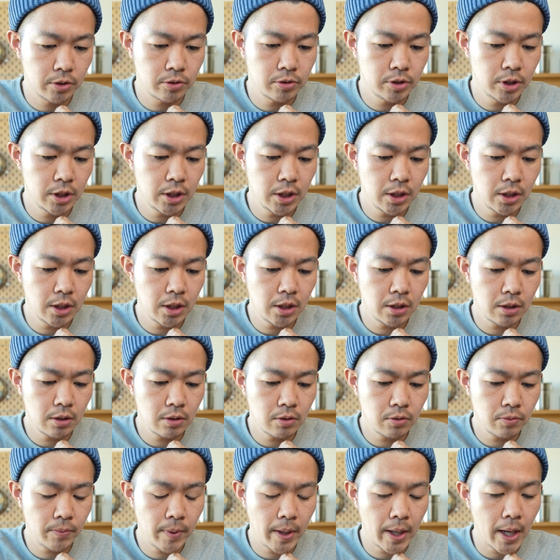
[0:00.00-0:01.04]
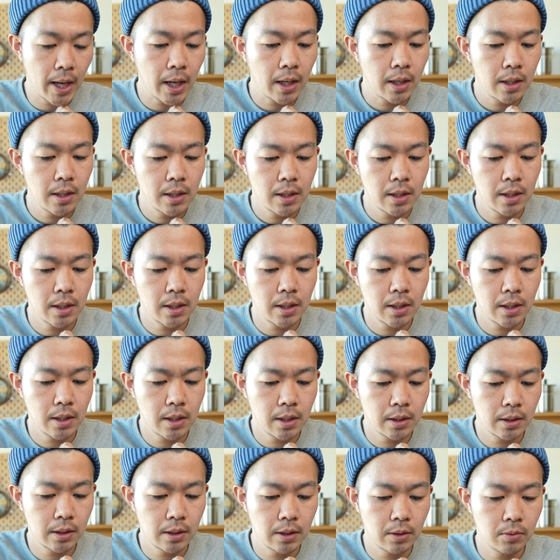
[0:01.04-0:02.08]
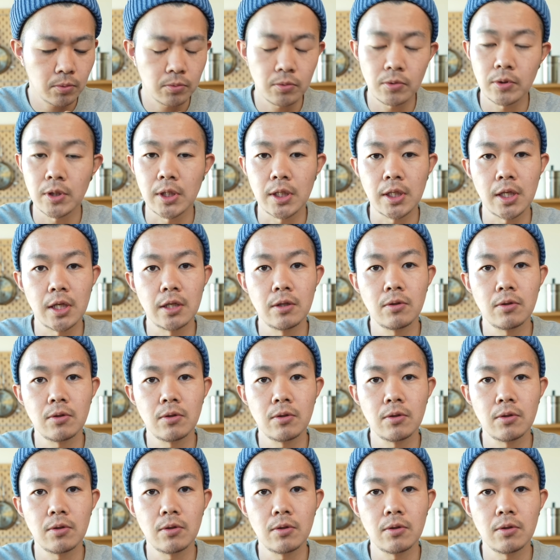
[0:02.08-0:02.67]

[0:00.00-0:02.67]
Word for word: クリーニングフェアってことでね、